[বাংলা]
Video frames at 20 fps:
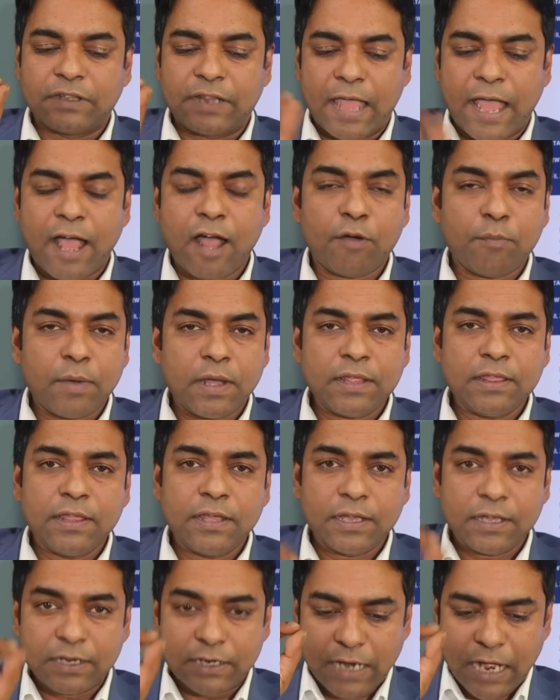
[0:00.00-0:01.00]
না অবাধ
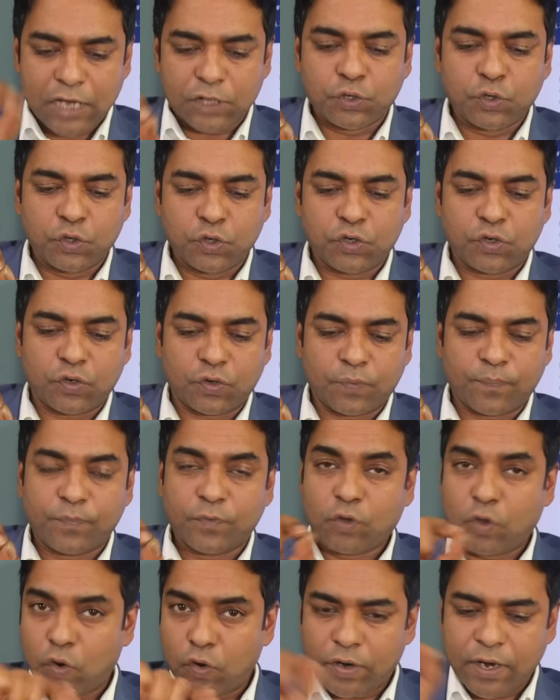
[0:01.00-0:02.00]
না সুষ্ঠু
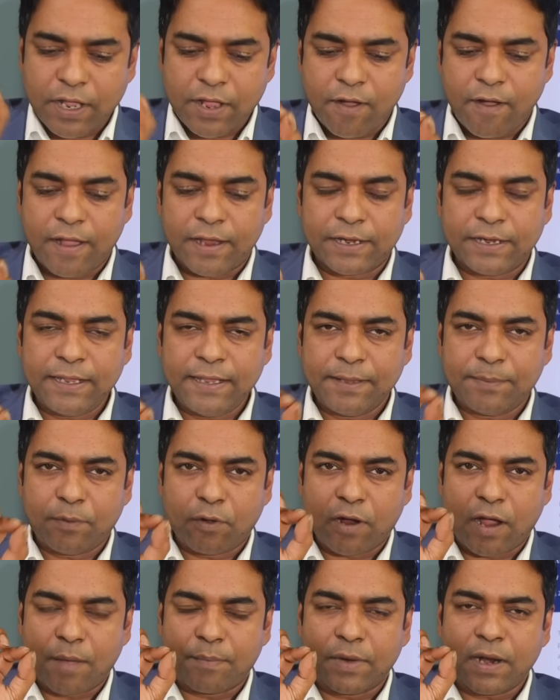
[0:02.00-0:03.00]
কোনোটাই হয়নি
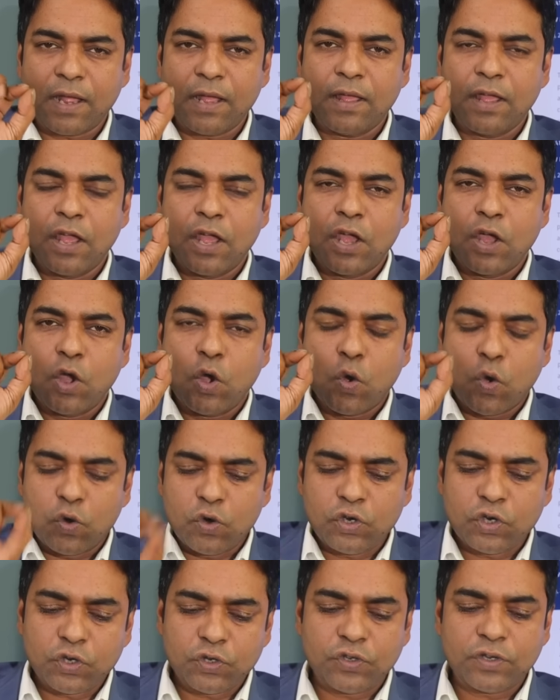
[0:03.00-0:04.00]
এবং আমরা
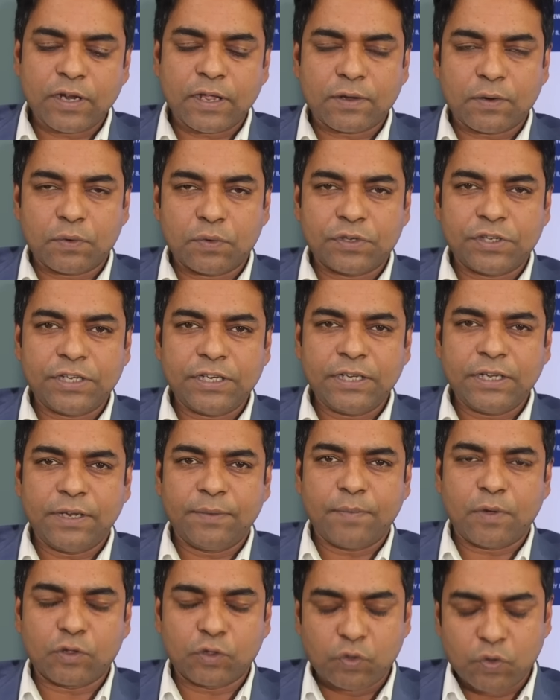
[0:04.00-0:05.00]
অনুশোচনা করছি
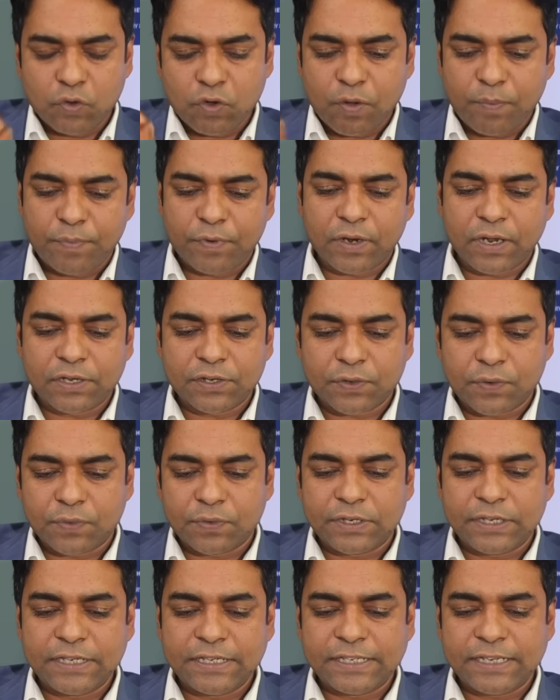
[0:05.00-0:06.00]
এবং দুঃখ প্রকাশ
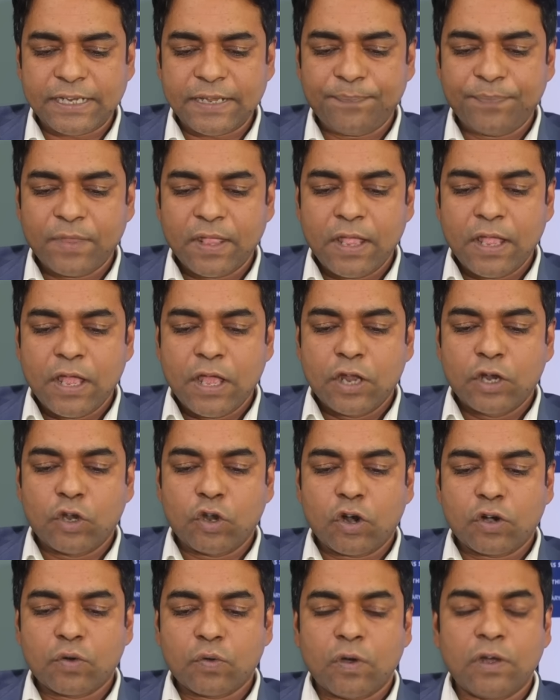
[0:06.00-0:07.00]
করছি যে
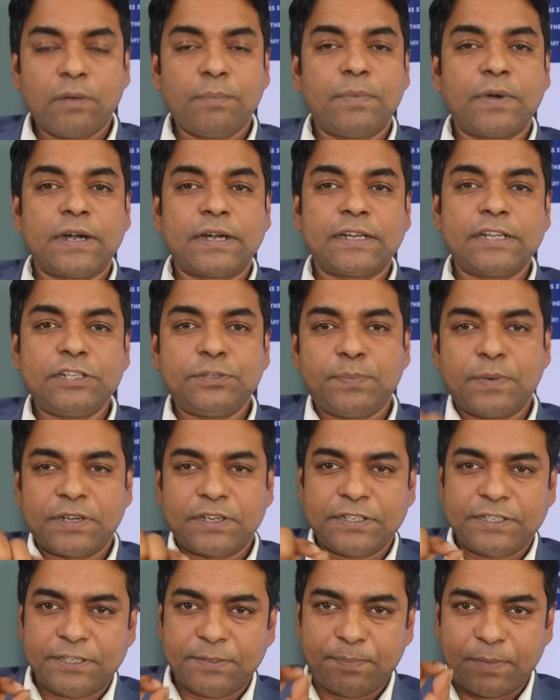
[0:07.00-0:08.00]
নট অল পার্টিস
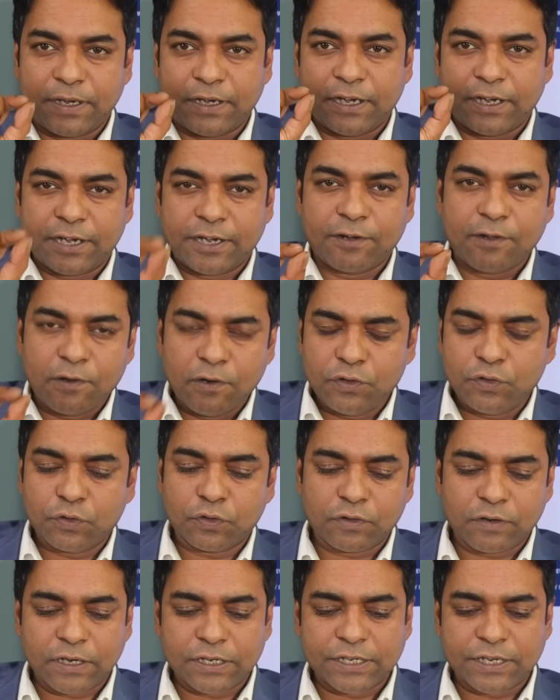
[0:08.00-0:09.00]
পার্টিসিপেটেড এটা হলো
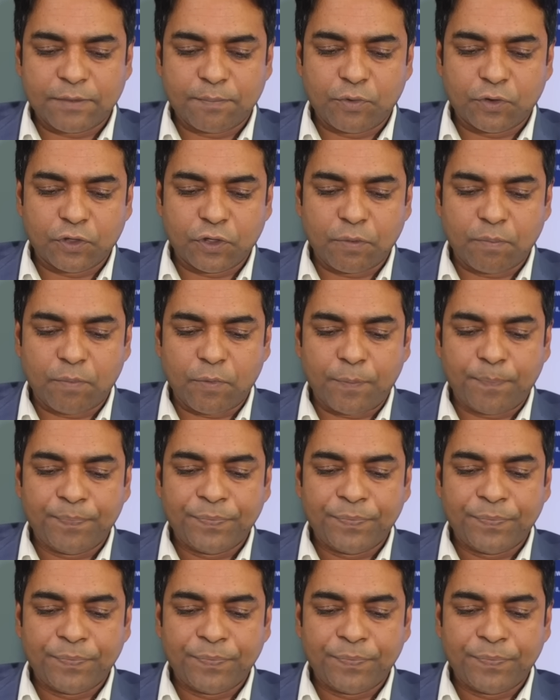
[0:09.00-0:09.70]
যুক্তরাষ্ট্রের বক্তব্য